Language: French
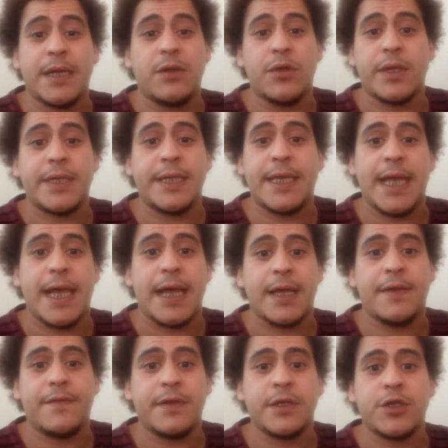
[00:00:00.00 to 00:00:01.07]
C'est des tocs
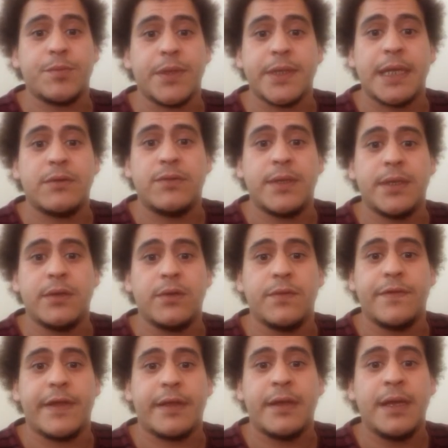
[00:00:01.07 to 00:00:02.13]
tout ça. C'est des
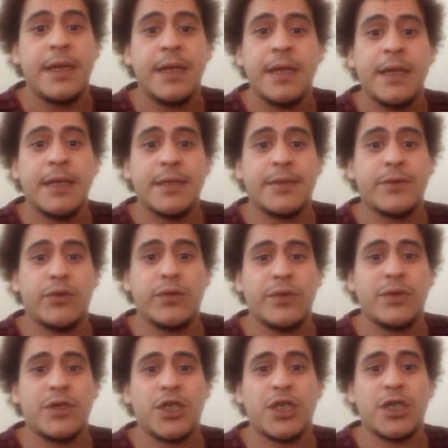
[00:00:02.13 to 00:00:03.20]
tocs
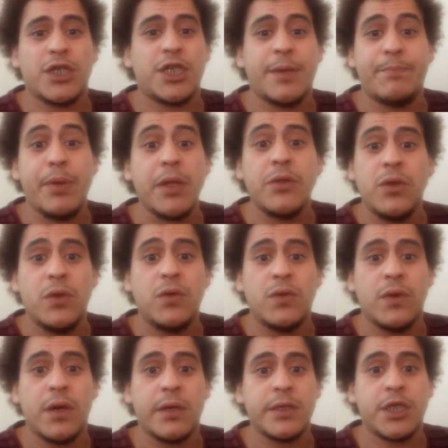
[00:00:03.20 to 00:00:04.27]
que j'ai acheté à la
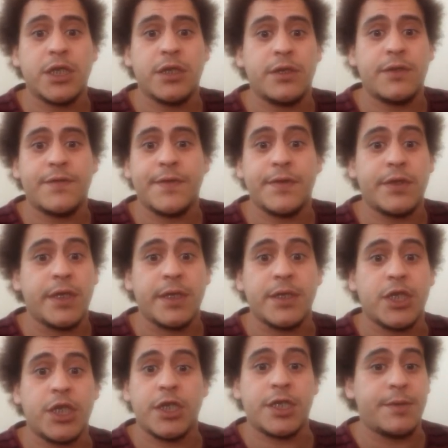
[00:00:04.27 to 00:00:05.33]
vaisselle. Mais
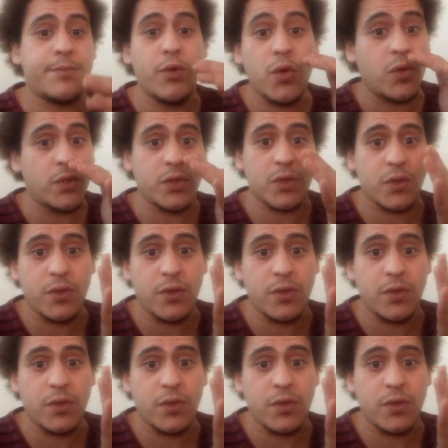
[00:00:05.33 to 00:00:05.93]
ça, c'est pareil.